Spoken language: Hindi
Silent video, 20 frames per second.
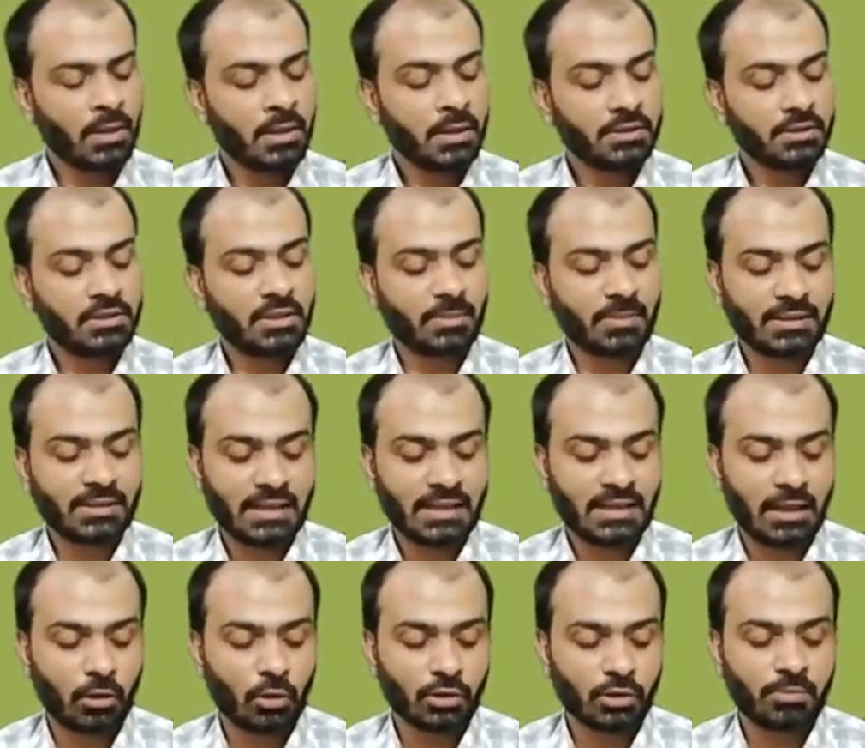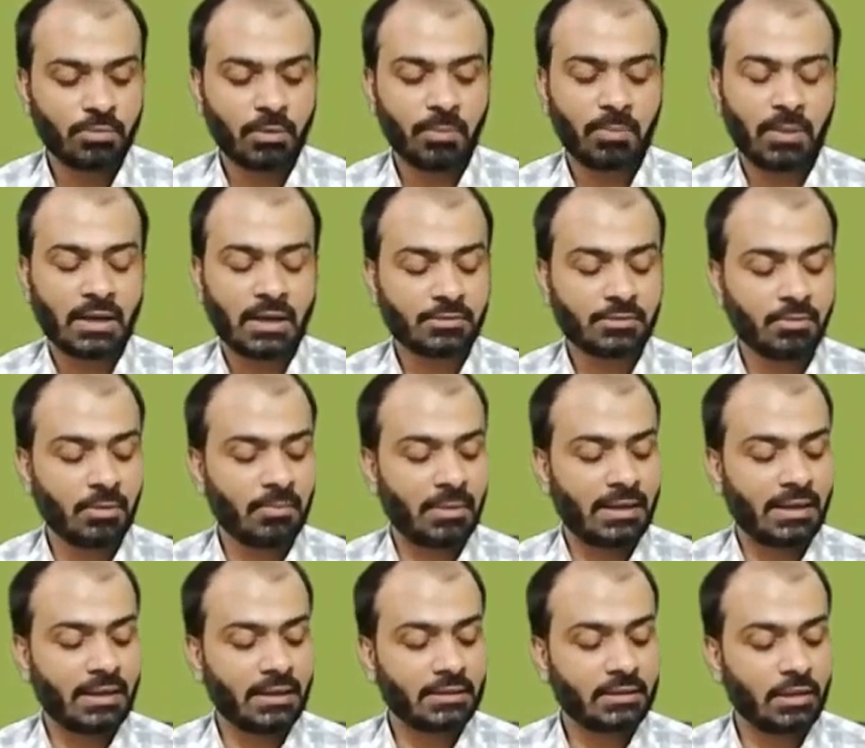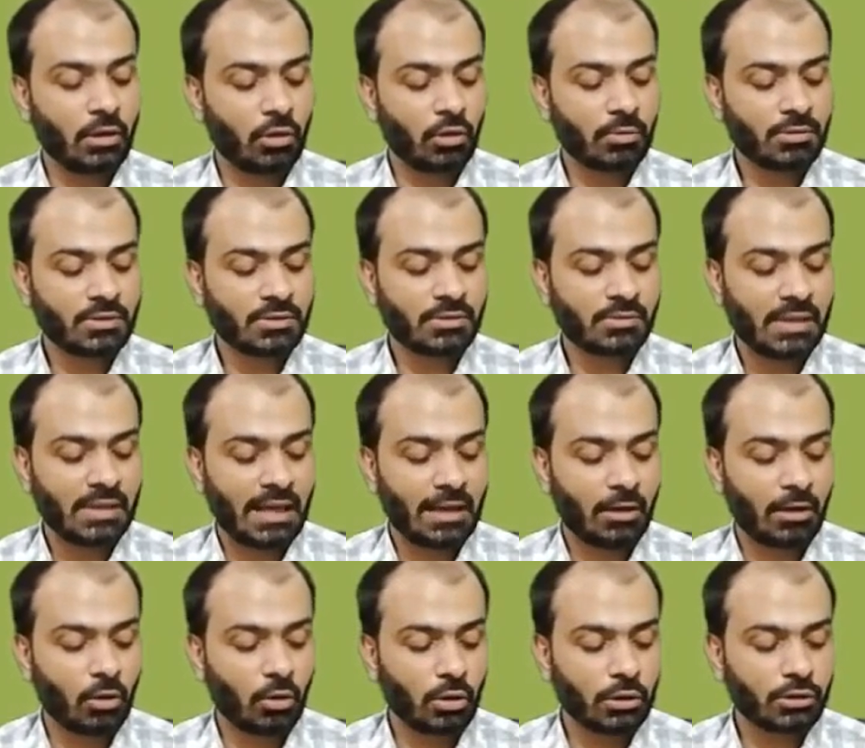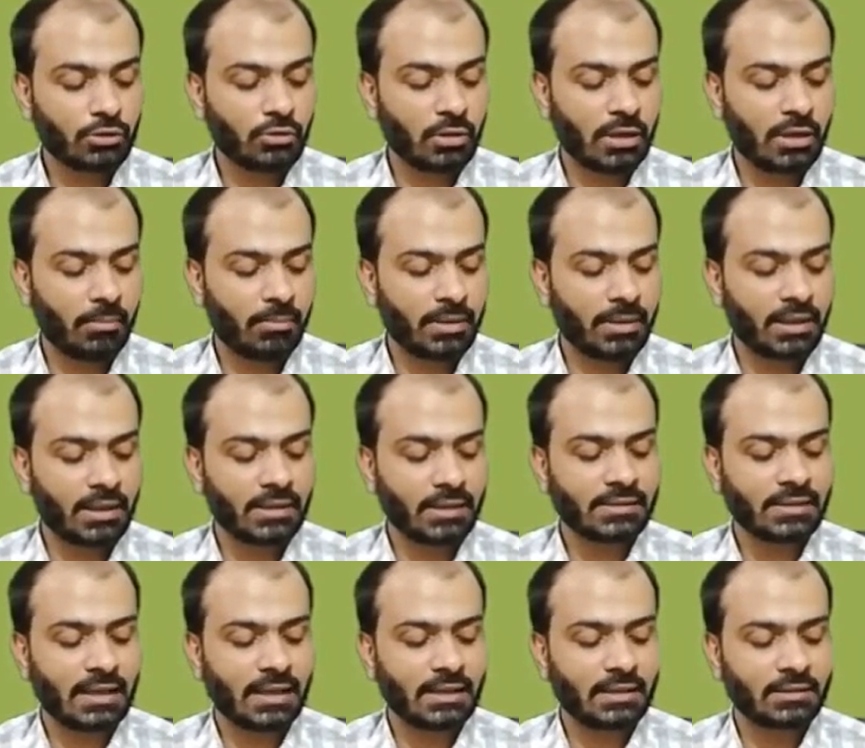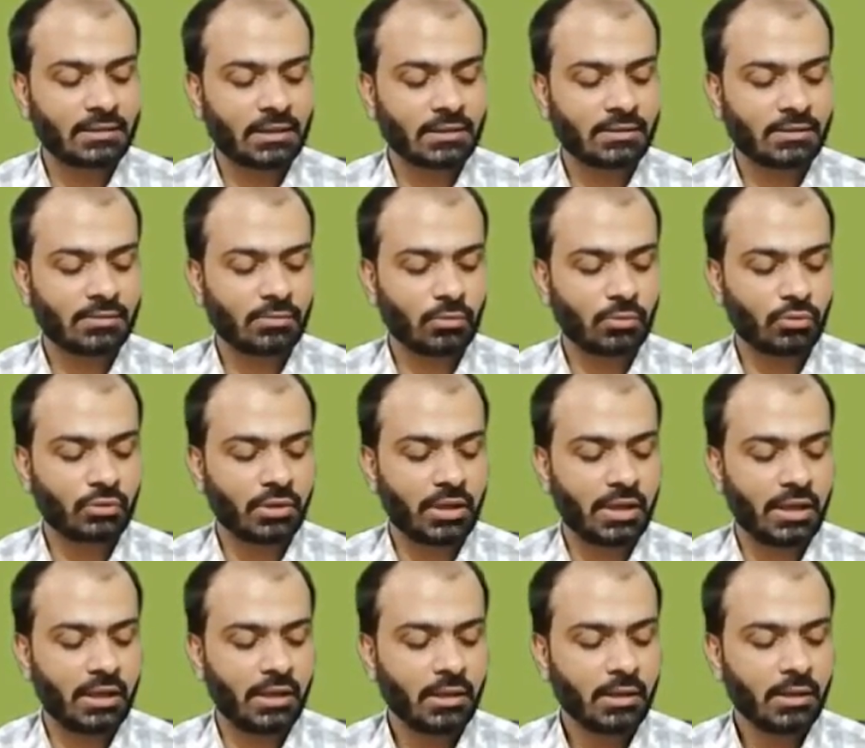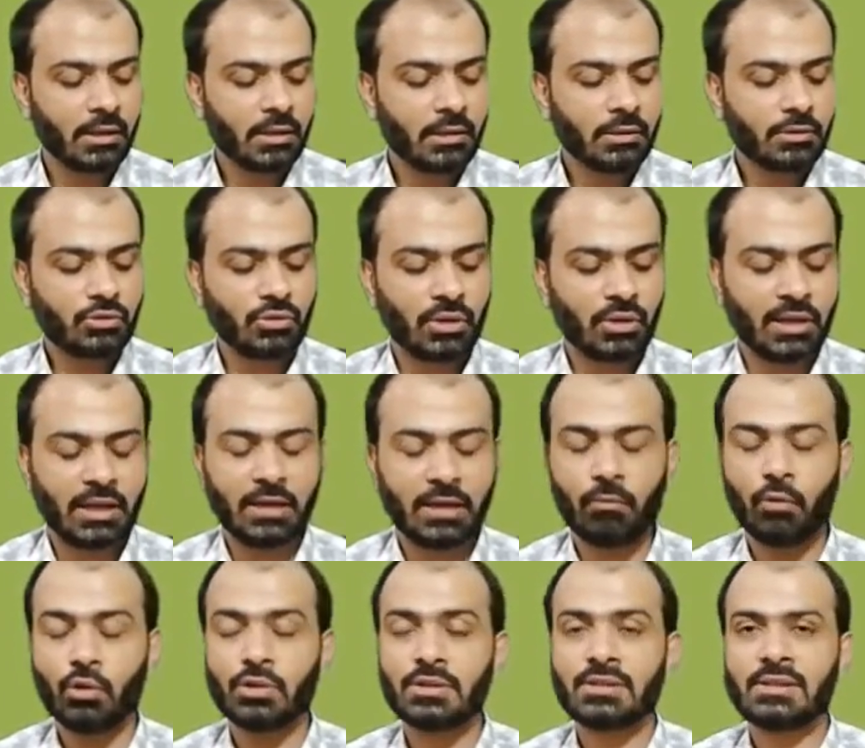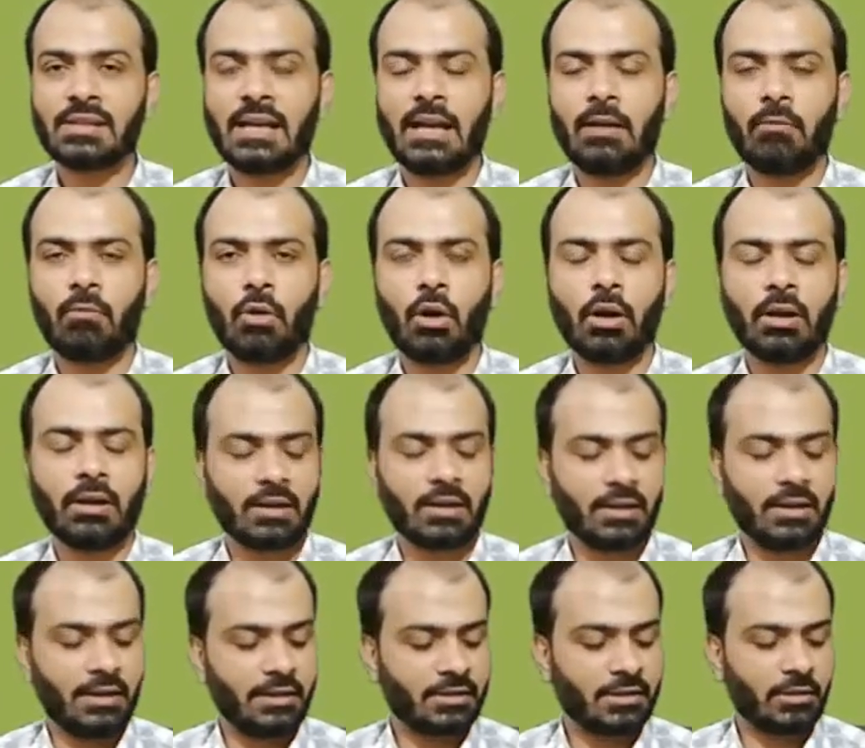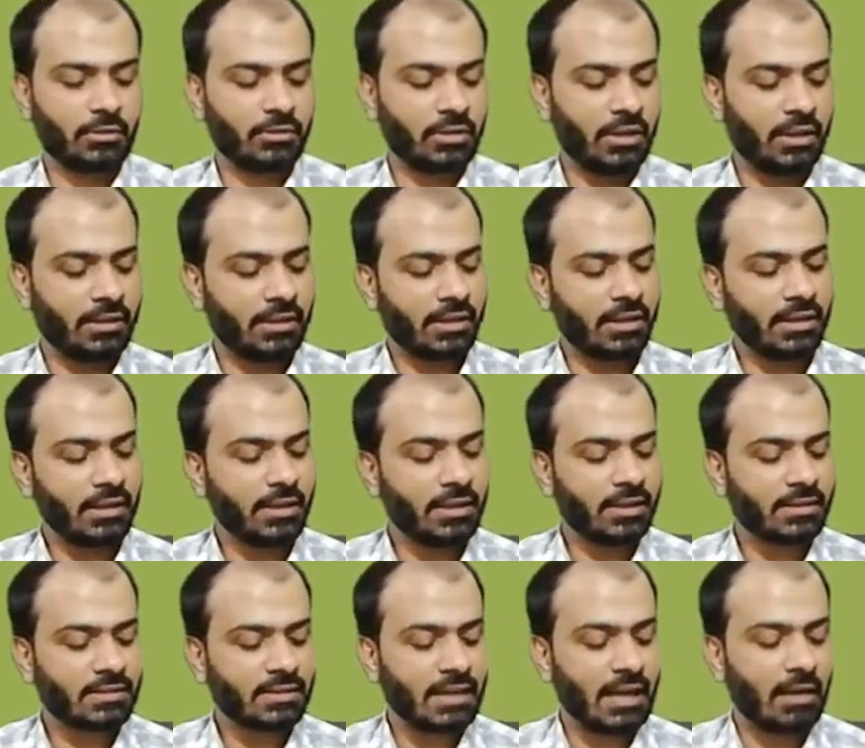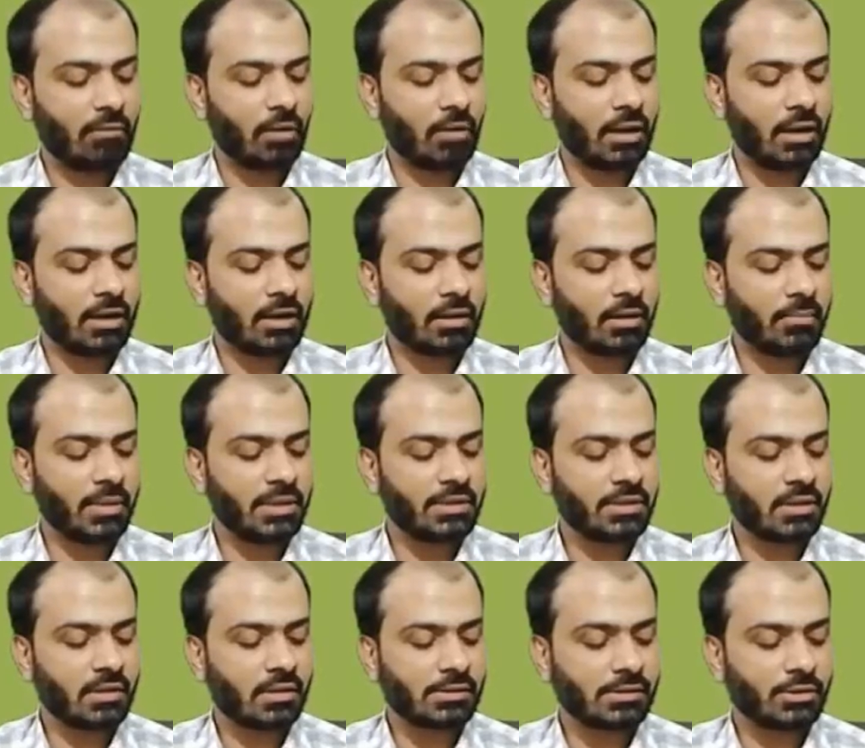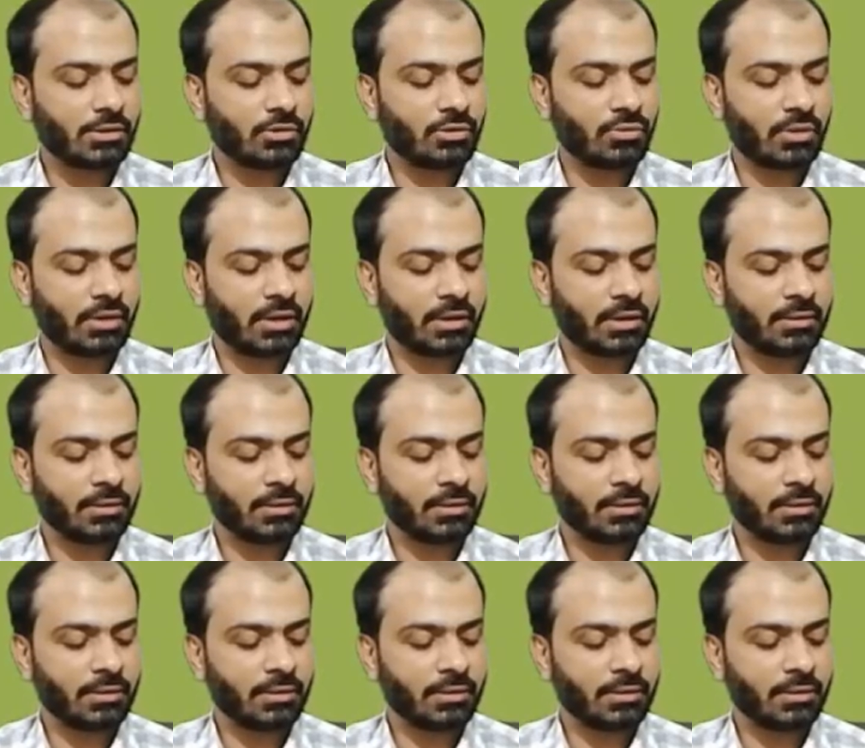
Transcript: जबकि सेलोलोज भी प्लांट्स में पाई जाती है और सेलोलोज जो है ना बेटा ज्यादातर उनके जो है वो सेल वॉल का हिस्सा होती है देखिए ना ये सेल वॉल का मेजर कॉन्स्टिट्यूएंट है